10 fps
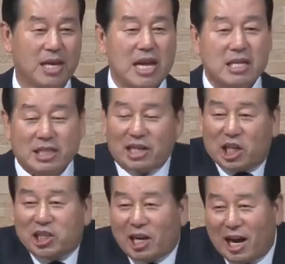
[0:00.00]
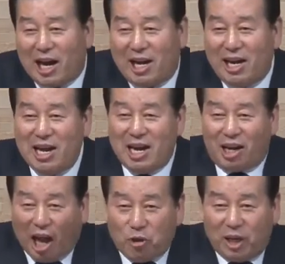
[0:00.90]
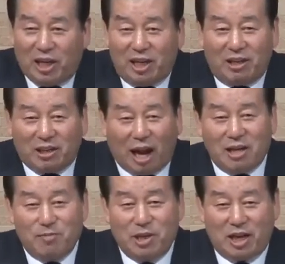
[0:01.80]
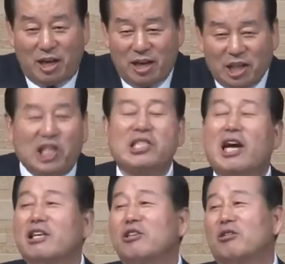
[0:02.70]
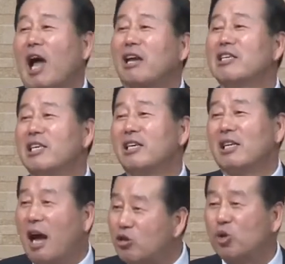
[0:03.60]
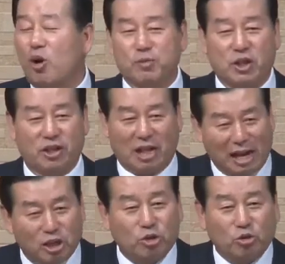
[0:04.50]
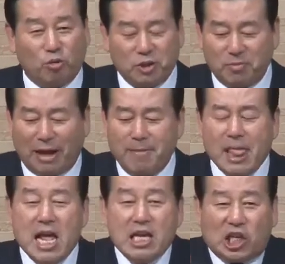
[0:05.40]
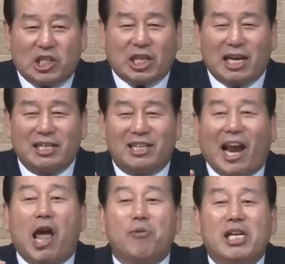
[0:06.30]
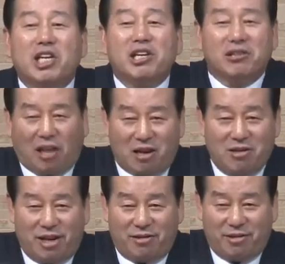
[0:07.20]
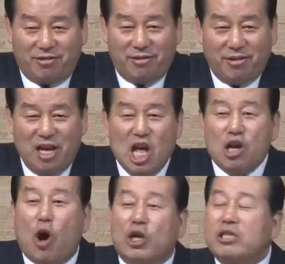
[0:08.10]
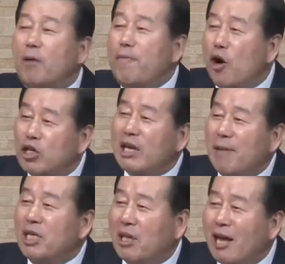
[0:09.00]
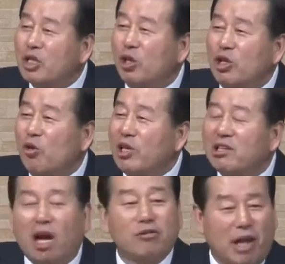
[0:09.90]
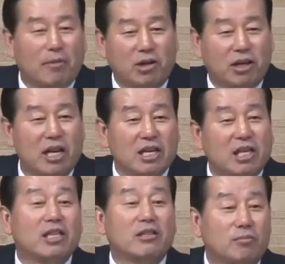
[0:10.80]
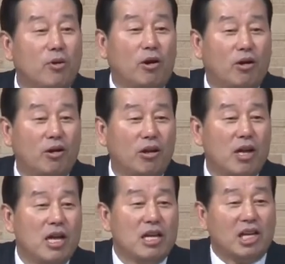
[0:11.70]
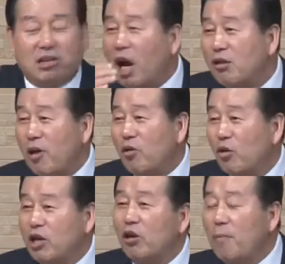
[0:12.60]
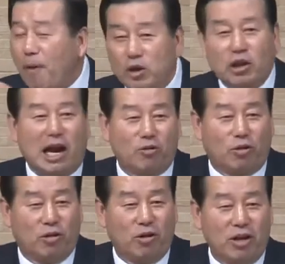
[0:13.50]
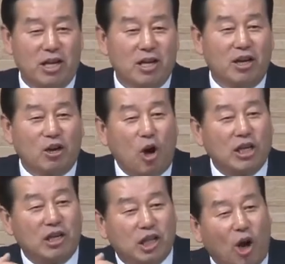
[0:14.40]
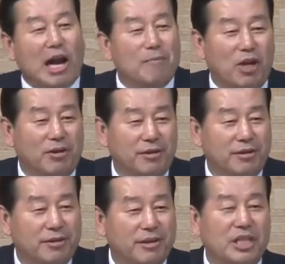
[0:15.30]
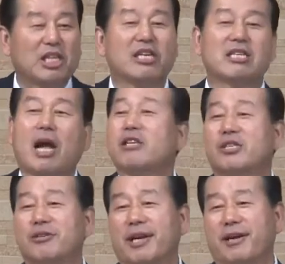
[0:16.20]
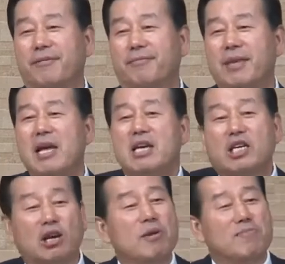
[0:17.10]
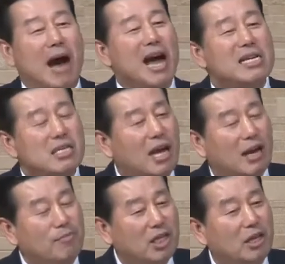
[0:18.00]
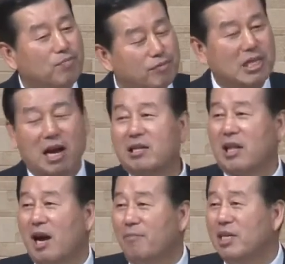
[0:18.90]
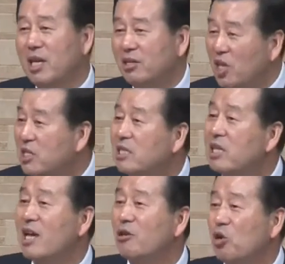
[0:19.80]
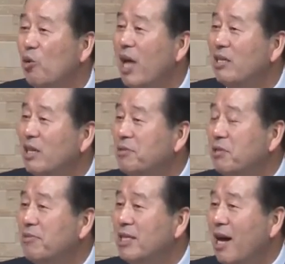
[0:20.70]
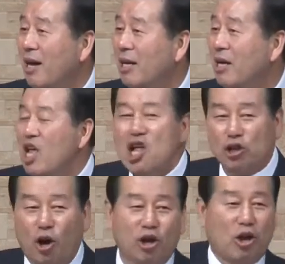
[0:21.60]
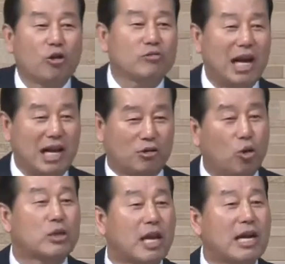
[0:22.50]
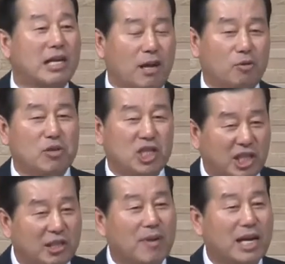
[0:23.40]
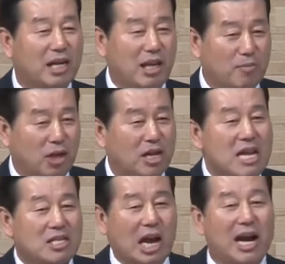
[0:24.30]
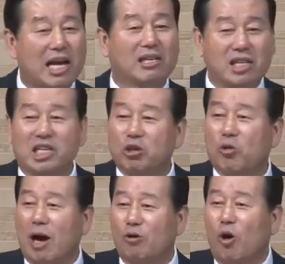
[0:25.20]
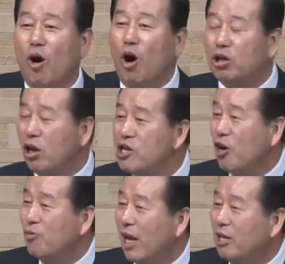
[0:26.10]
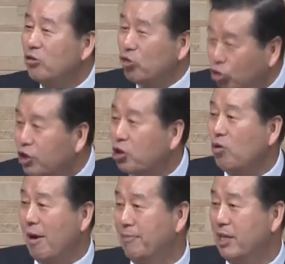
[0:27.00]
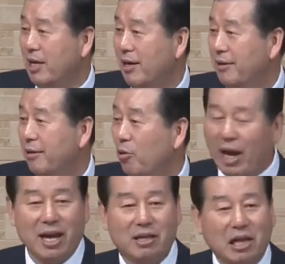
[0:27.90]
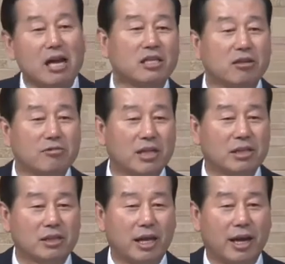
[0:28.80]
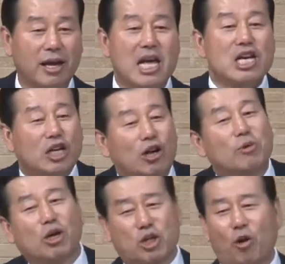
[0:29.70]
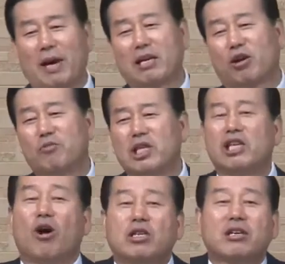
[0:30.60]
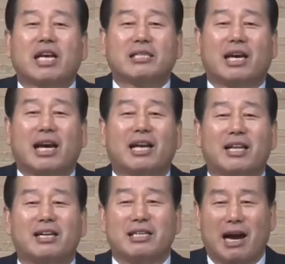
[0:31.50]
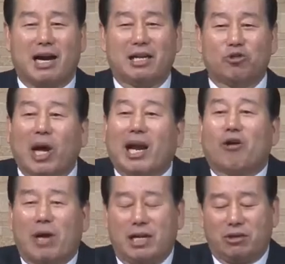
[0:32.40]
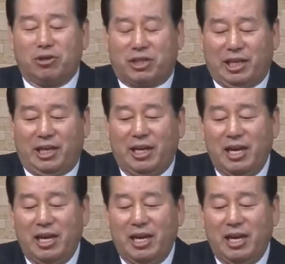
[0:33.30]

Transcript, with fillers: 자, 기차가 레위리를 달립니다. 기차는요 다른 길을 갈 수가 없어요. 다닐 수도 없지만 기차는 레위리를 달려야 돼요. 거기서 벗어나면 탈선이고 이탈되면 그건 뭐 이탈되고 그리고 벗어나고 어, 거기를 떠나면 그거는 탈선이에요. 그러면 많은 사람들이 부상을 당합니다. 재산상의 손해를 입습니다. 더 더군다나 또 생각해보면 심하게 되면 장애를 입기도 하고 어떤 경우에는 죽기도 합니다. 왜? 탈선됐을 때. 그러므로 저와 여러분들은 어떻게 살아야 되느냐? 죄라고 하는 것이